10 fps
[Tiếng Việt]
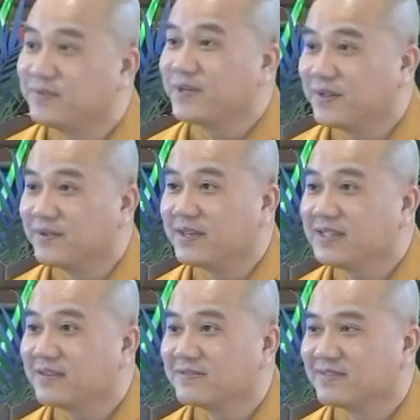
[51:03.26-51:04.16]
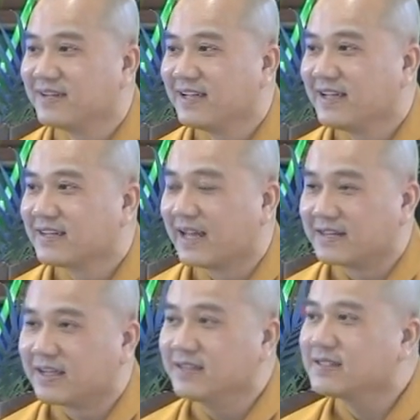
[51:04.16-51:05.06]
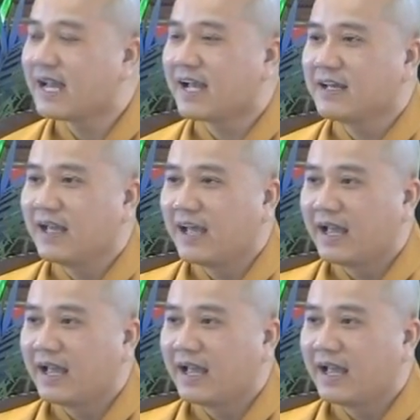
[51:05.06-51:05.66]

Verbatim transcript: Quý vị hiểu ý không? Thành thử ra